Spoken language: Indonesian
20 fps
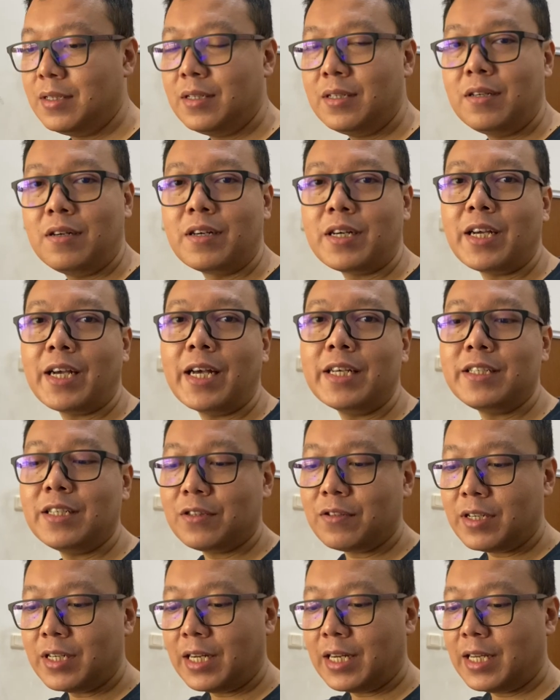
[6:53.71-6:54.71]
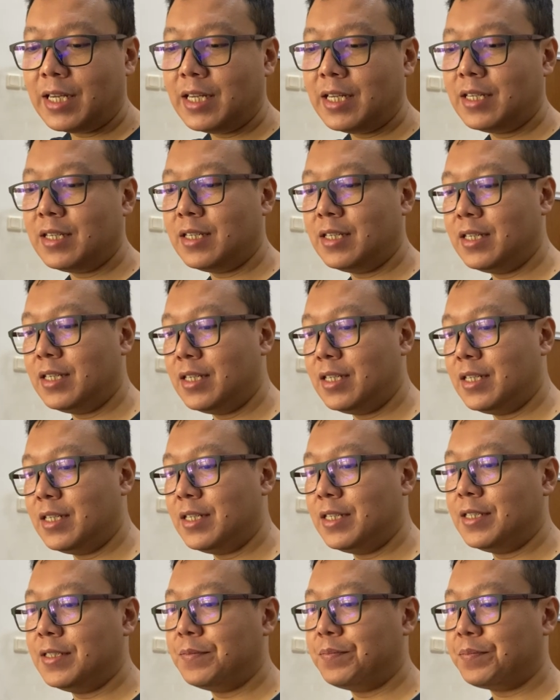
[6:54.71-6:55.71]
Oke okay guys, itu adalah
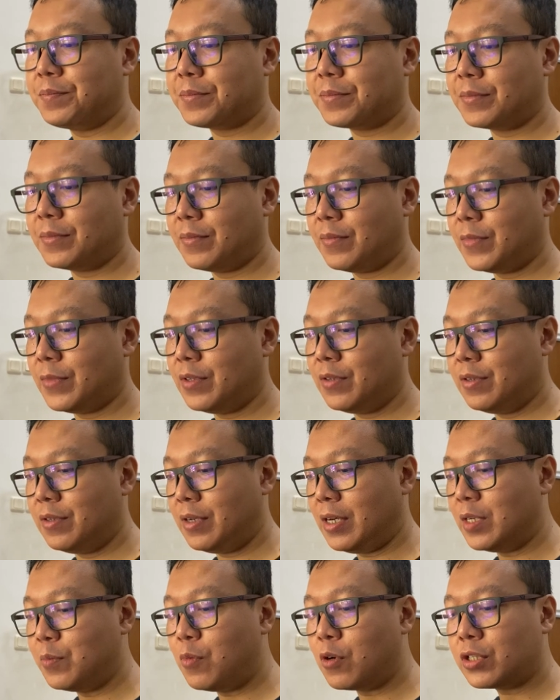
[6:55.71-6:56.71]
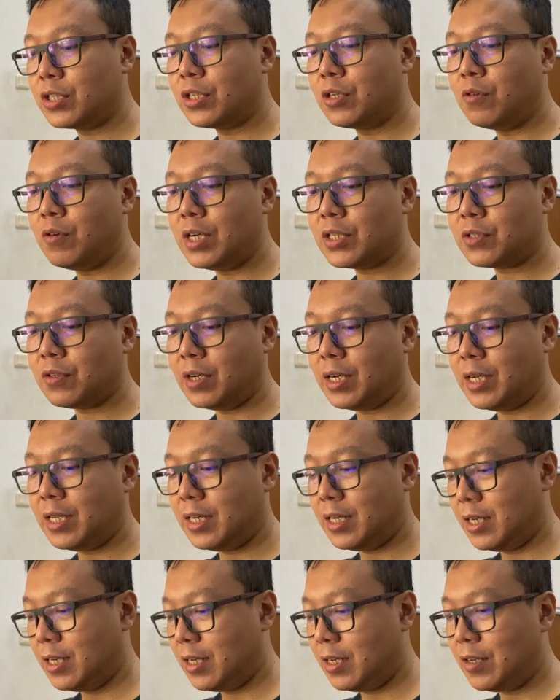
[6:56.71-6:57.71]
uh, unboxing gua
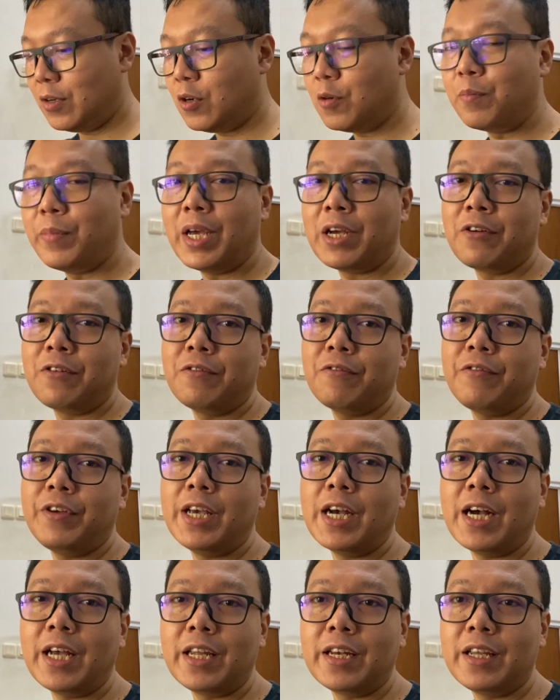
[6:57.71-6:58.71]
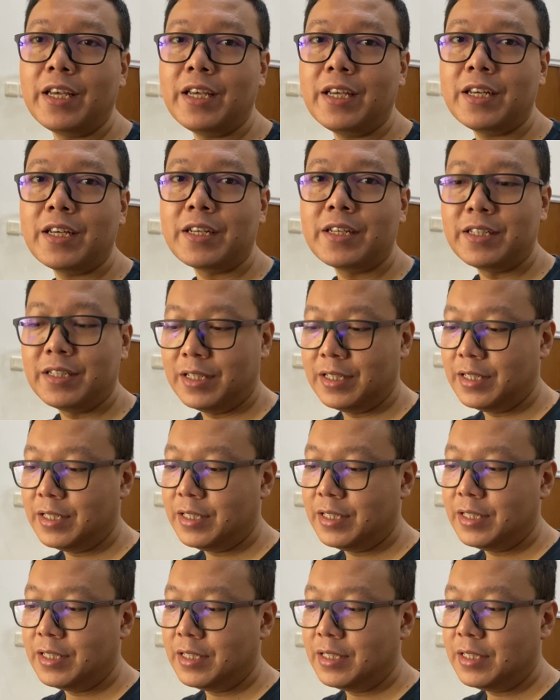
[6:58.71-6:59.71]
soal obeng WIHA ini.
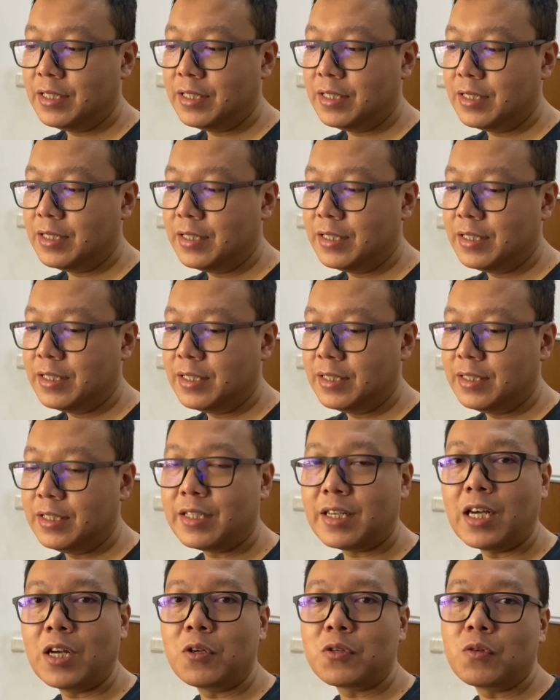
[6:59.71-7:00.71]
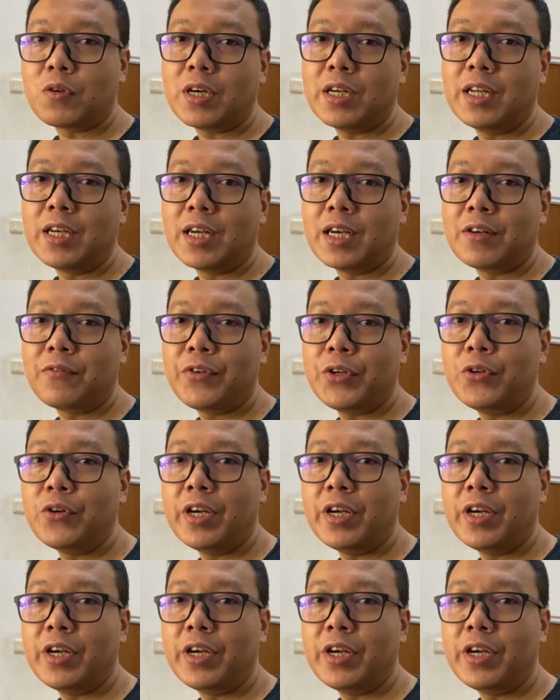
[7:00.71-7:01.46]
Jika lo suka dengan video